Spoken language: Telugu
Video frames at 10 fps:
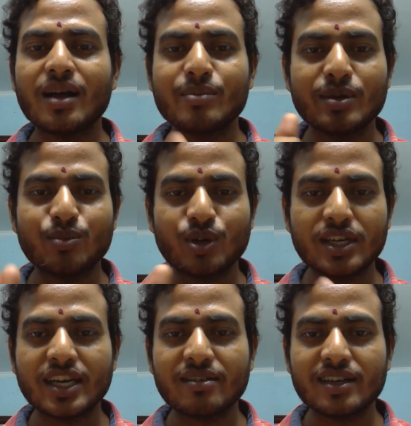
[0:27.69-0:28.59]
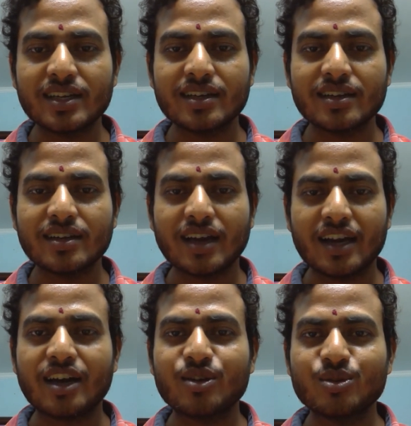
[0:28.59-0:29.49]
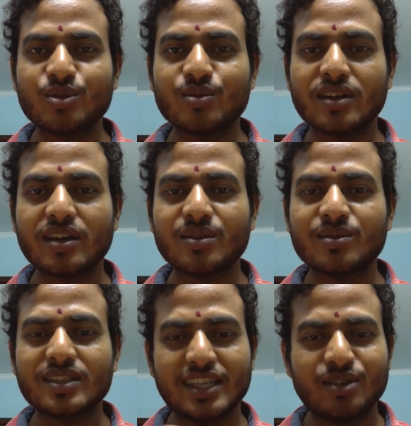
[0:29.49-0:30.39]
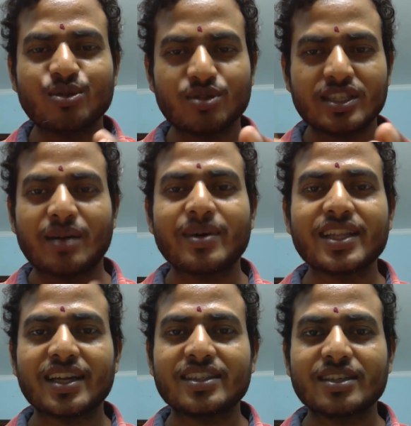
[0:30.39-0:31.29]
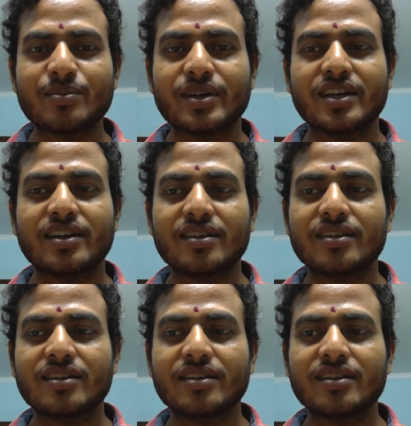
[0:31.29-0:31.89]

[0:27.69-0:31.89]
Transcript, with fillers: మీ బుక్ ఏమిటి అని అడుగుతూ ఉన్నారు దీనికి కొంచెం సమాధానం చెప్పండి